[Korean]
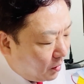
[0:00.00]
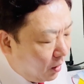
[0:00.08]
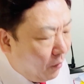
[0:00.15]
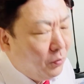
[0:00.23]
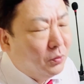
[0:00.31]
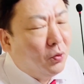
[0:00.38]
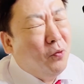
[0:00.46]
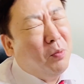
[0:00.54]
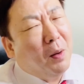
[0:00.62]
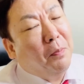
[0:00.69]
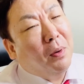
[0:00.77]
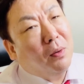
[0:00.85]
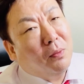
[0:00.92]
아, 오늘 너무
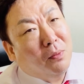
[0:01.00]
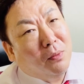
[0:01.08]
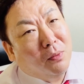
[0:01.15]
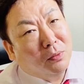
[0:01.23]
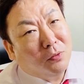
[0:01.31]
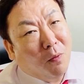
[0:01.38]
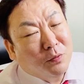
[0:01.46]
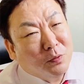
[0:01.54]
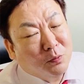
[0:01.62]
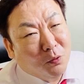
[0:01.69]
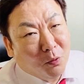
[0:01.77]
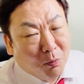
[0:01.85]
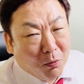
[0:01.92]
바빠갖고,
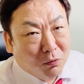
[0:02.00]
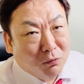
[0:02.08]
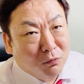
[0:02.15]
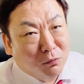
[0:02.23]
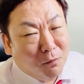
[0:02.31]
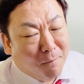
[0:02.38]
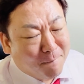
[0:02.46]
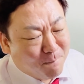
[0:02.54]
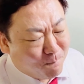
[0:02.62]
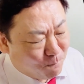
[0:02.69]
점심도 못 먹고,